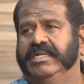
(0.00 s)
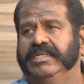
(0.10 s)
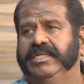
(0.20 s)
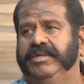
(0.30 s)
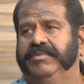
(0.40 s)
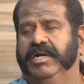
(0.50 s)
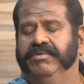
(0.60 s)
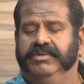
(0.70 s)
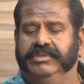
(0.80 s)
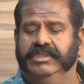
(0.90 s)
என்னென்னு தெரியுமா
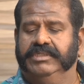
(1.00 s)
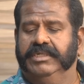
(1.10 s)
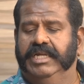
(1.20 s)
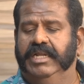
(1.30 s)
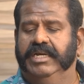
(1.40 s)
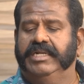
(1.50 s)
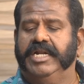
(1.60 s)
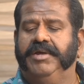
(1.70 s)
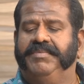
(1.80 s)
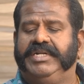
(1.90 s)
அவன் வந்து என்ன
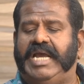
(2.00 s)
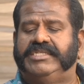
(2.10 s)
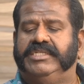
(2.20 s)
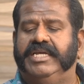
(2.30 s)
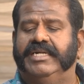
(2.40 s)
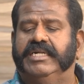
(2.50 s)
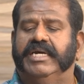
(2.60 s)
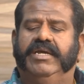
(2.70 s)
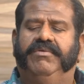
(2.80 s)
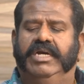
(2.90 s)
என்டர்டெயின்மெண்ட் டேக்ஸ்
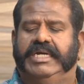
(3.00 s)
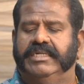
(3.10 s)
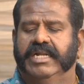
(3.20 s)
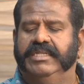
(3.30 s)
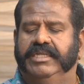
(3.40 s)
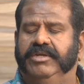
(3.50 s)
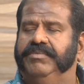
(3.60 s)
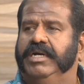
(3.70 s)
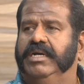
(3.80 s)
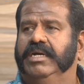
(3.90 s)
தேட்டருக்காரன் எவ்வளோ கட்டுறான்னு தெரியுமா